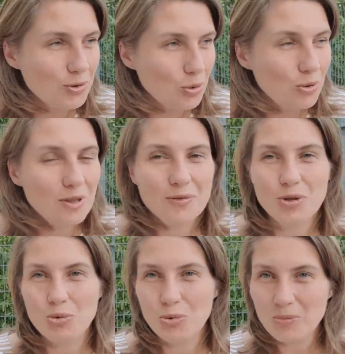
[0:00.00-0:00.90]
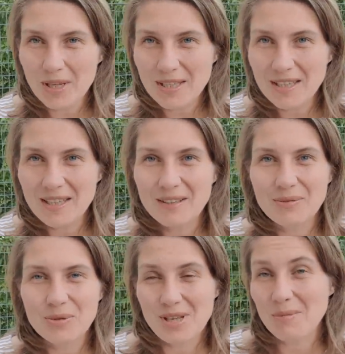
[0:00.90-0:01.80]
толков, недоумений
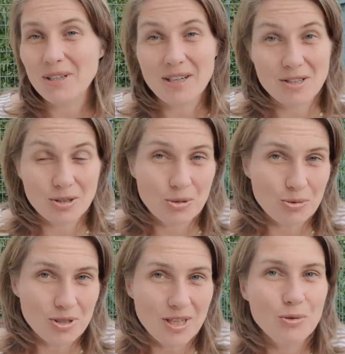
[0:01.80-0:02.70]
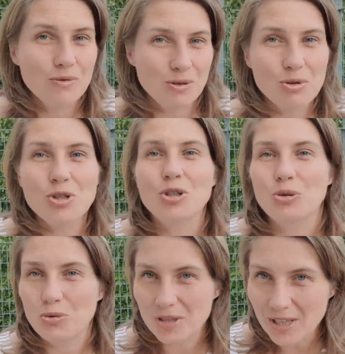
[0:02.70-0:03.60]
у самых разных людей, и у верующих, и
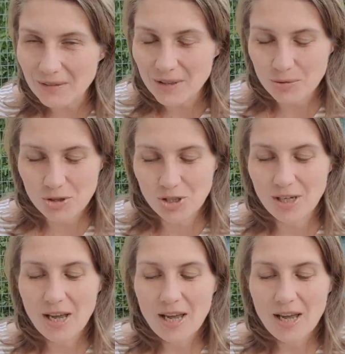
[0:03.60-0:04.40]
у неверующих.